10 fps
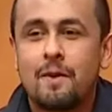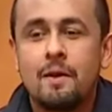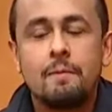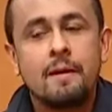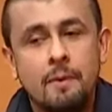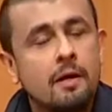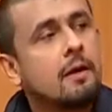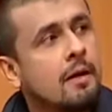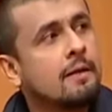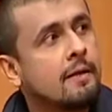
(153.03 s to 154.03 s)
मेरे बाल
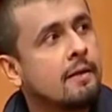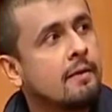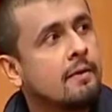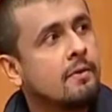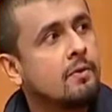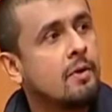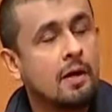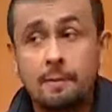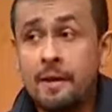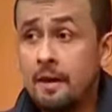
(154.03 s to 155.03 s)
कल ही थे तो अगर
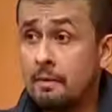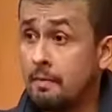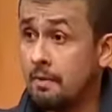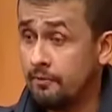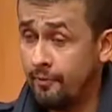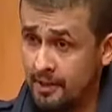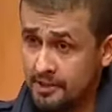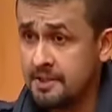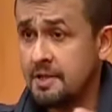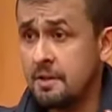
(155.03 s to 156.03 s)
आप देखें कि फर्स्ट
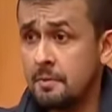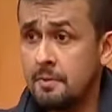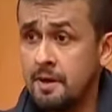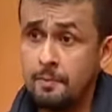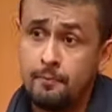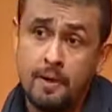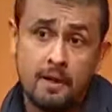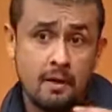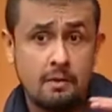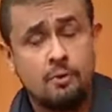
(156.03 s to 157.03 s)
ही सीजन में मेरे
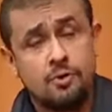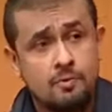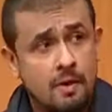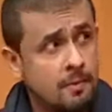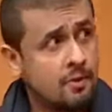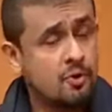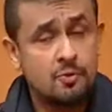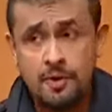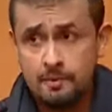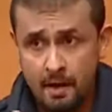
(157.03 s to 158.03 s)
पहला कुछ एपिसोड्स
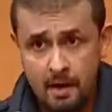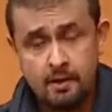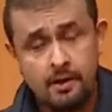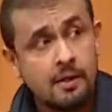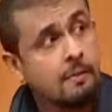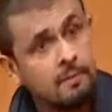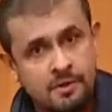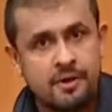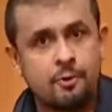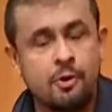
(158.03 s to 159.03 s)
में बाल करली थे बाद में
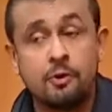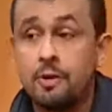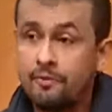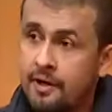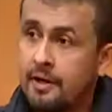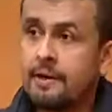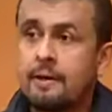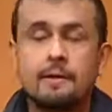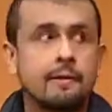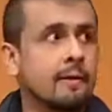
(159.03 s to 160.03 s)
स्ट्रेट हो गए तो ये फरा खान
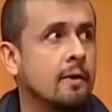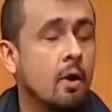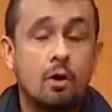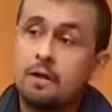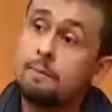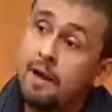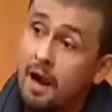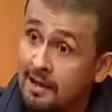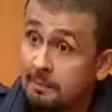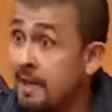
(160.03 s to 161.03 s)
गलती है और तब भी
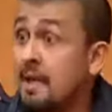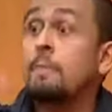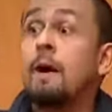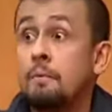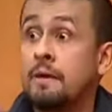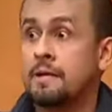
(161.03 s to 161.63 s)
आलिम ने ही बाल मेरे